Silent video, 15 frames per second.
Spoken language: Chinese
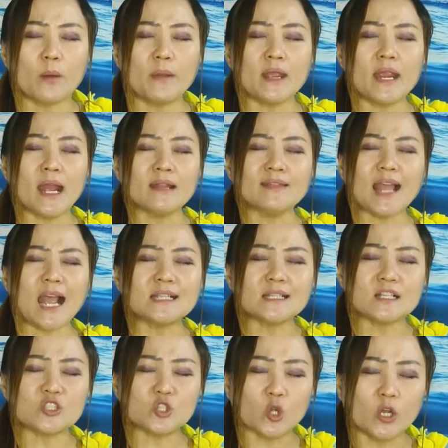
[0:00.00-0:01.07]
我们也带
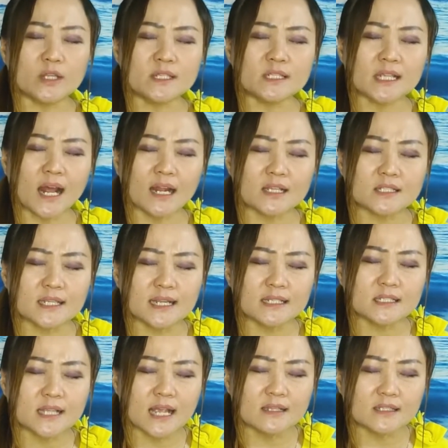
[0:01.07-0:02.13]
着纯洁的心
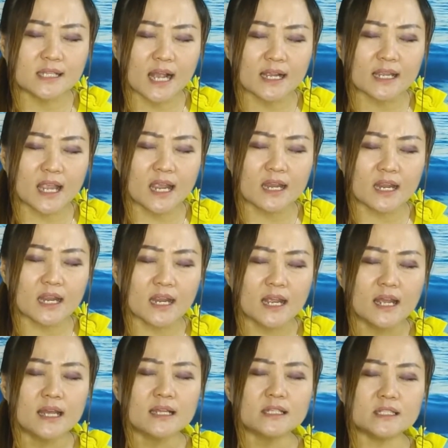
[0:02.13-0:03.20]
献上给你。
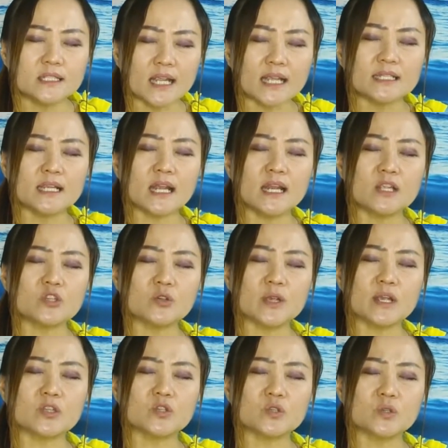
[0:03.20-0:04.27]
谢谢你，主
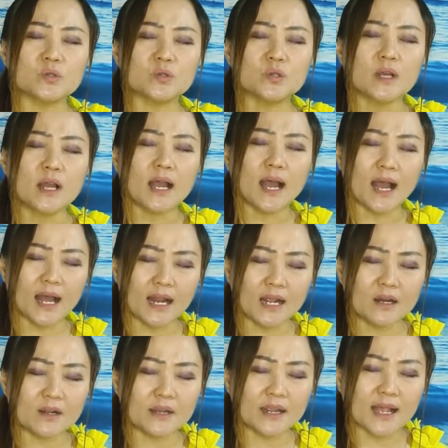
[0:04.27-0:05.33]
耶稣，哈
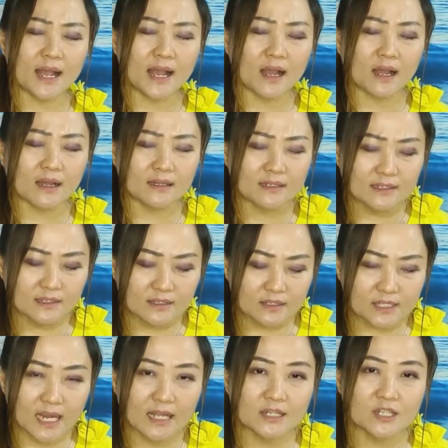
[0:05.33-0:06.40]
利路亚！
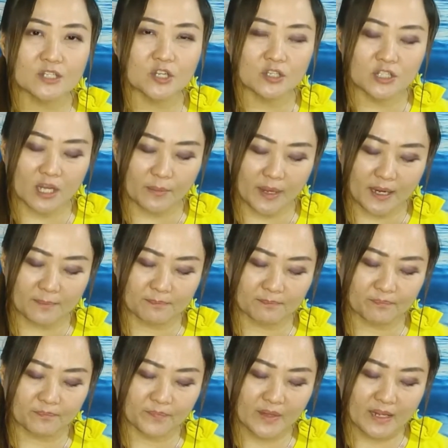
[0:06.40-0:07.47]
亲爱的弟兄姐妹，
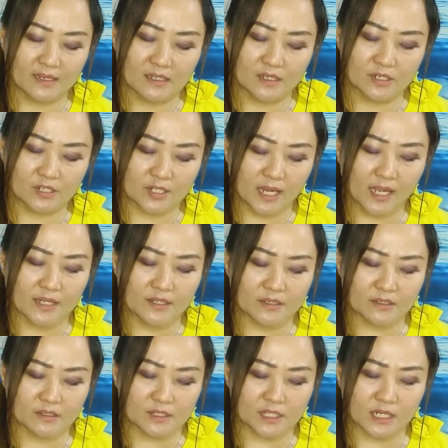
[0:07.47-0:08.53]

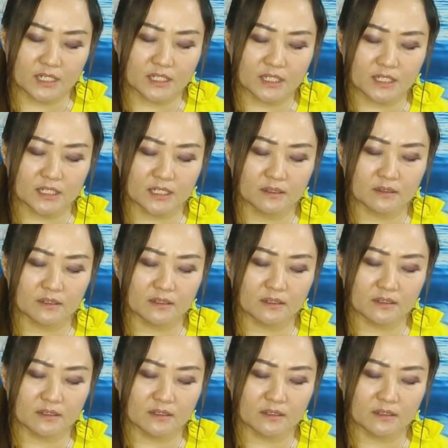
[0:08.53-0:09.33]
神其实